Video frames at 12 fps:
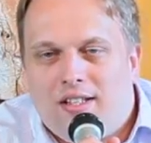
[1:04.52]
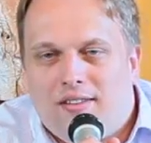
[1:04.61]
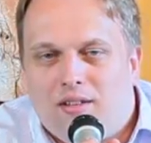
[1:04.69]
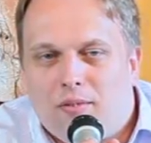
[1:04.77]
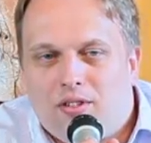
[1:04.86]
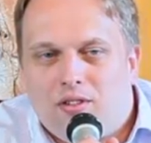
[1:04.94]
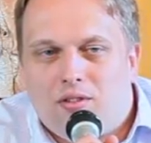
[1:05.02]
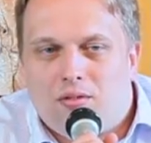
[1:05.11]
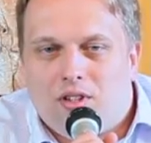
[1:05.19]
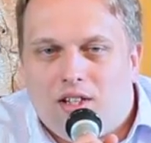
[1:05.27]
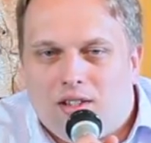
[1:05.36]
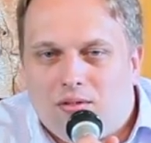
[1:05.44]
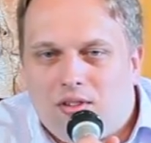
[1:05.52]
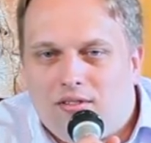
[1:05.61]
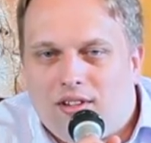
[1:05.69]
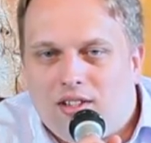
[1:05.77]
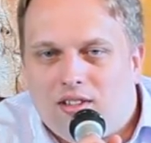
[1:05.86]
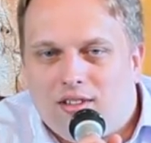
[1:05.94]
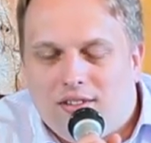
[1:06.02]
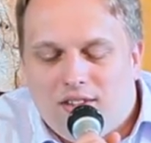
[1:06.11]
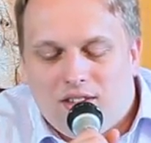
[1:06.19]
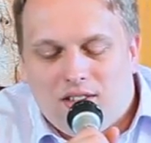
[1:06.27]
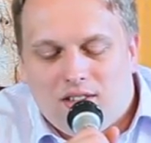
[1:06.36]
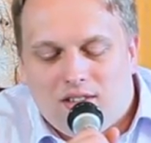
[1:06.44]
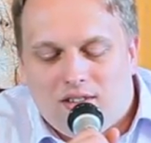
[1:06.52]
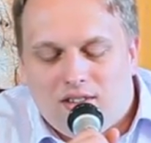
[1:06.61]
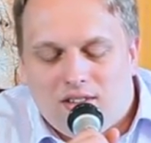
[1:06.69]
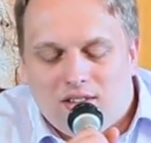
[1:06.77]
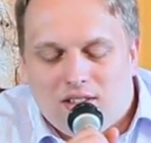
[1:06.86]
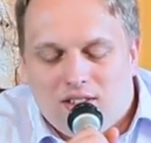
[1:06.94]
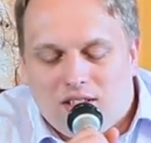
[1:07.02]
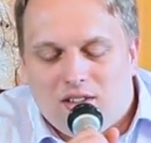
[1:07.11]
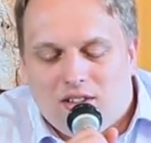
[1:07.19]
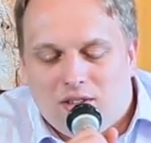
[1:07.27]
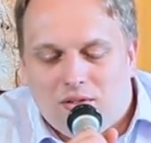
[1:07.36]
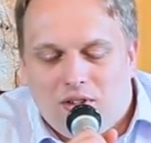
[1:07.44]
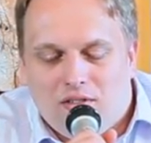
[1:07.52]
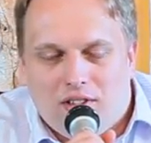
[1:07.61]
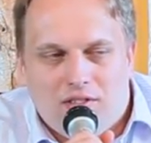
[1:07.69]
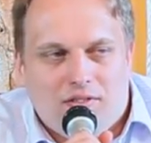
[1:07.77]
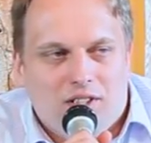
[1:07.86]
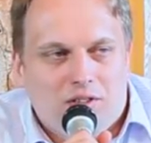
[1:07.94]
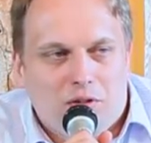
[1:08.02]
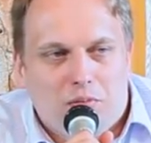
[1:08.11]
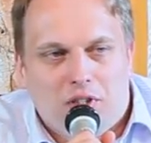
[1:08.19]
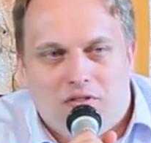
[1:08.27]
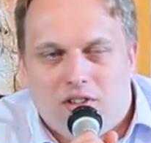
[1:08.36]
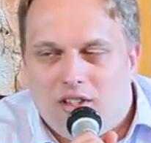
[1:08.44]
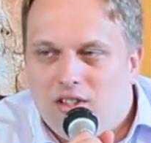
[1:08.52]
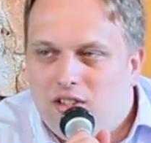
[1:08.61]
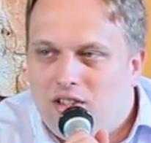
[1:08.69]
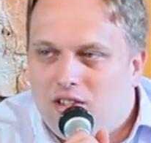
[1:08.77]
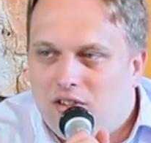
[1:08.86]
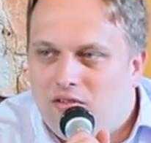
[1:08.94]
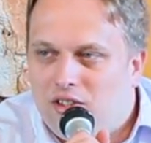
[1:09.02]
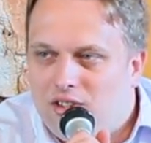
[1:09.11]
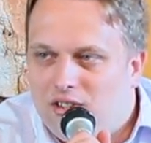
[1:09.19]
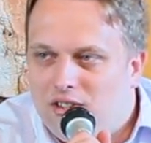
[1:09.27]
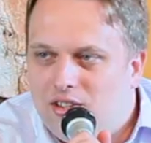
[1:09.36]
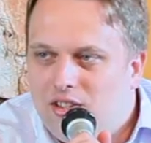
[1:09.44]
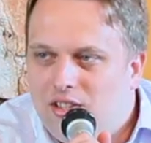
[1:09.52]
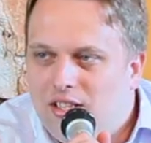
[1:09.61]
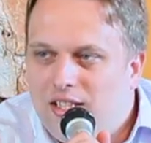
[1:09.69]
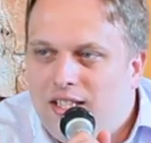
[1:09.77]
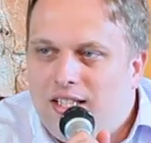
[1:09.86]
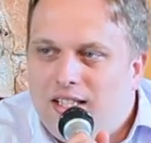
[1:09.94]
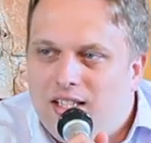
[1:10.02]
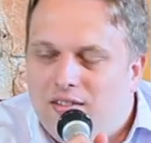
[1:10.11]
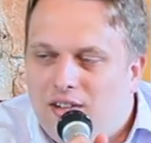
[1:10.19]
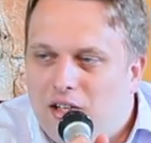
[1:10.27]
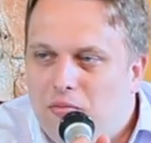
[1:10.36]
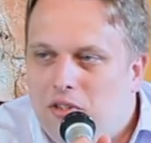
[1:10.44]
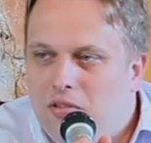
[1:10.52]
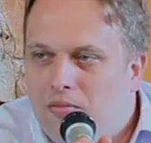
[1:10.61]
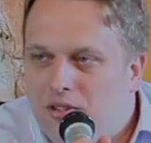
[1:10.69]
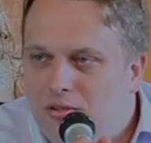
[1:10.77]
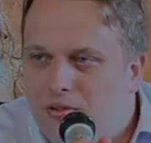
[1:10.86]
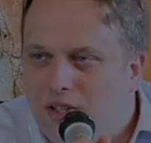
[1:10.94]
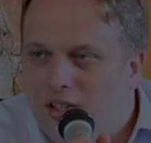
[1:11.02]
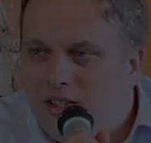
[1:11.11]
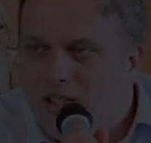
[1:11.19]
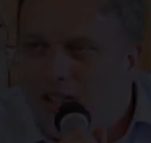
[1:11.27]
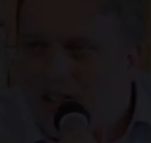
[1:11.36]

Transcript: na mocy której anulowano chciano anulować ważność przedwojennych ksiąg wieczystych na Warmii i Mazurach.